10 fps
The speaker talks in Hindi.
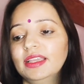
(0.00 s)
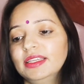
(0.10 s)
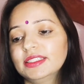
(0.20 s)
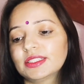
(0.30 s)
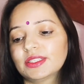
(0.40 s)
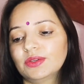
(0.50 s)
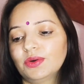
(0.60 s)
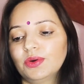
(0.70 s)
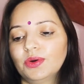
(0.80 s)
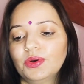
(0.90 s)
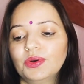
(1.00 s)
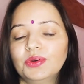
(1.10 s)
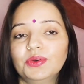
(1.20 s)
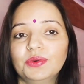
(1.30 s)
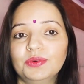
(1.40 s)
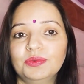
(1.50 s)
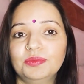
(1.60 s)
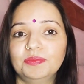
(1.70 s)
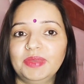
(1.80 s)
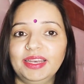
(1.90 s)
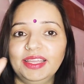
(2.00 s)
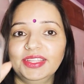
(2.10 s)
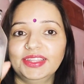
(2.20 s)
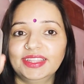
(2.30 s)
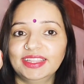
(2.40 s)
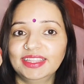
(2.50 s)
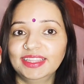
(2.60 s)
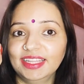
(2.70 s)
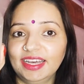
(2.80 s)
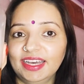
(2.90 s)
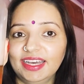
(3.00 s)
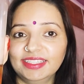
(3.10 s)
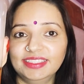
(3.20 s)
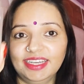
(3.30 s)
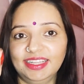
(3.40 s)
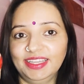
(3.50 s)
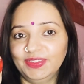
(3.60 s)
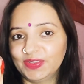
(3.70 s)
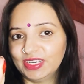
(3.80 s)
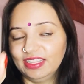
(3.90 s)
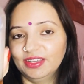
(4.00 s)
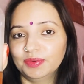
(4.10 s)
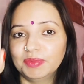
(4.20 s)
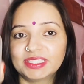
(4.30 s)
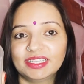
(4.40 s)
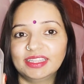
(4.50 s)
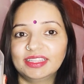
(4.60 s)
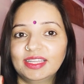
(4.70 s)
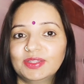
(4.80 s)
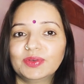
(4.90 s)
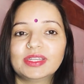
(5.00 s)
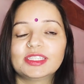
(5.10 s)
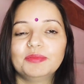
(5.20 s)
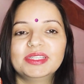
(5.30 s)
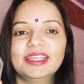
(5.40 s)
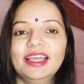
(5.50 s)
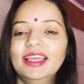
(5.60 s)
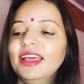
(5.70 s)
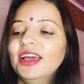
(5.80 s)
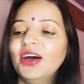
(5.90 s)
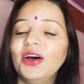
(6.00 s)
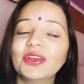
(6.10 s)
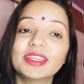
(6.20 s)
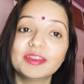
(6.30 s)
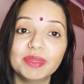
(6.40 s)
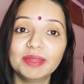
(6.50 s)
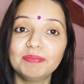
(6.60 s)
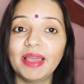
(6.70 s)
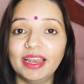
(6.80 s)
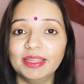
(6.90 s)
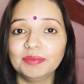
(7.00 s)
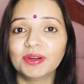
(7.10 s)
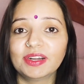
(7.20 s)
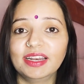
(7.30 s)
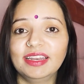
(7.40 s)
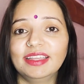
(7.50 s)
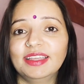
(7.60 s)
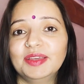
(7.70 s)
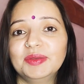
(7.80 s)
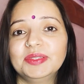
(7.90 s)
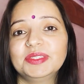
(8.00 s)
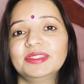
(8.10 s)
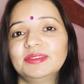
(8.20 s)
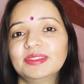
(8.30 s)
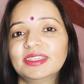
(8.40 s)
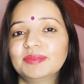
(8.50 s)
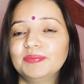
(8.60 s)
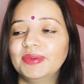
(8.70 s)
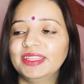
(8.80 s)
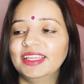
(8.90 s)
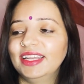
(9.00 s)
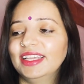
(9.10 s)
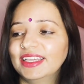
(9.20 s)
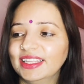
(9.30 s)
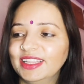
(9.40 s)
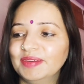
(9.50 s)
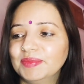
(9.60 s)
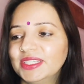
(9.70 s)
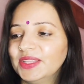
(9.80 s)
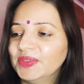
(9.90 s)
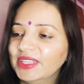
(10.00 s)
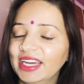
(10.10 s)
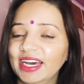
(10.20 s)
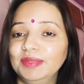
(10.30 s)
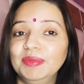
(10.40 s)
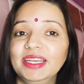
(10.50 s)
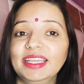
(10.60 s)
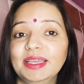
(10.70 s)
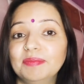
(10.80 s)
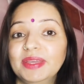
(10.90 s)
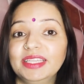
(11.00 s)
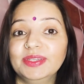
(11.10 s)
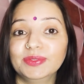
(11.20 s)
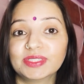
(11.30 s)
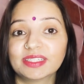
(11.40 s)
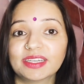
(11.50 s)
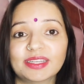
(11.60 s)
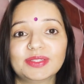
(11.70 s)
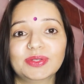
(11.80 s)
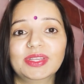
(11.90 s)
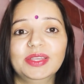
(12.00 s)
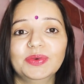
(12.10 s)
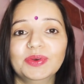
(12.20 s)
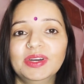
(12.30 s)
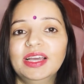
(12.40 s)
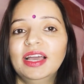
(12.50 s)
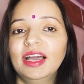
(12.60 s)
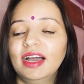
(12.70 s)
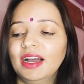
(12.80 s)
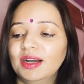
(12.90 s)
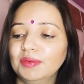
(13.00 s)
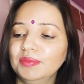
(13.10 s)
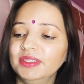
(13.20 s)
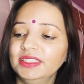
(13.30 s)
इसको मैंने इतना ज़्यादा यूज़ किया देखो बस इतना थोड़ा सा बचा है और ये मेरी पहली बॉटल नहीं है पता नहीं कितना मुझे तो याद भी नहीं है मैं यूज कर चुकी हूँ अब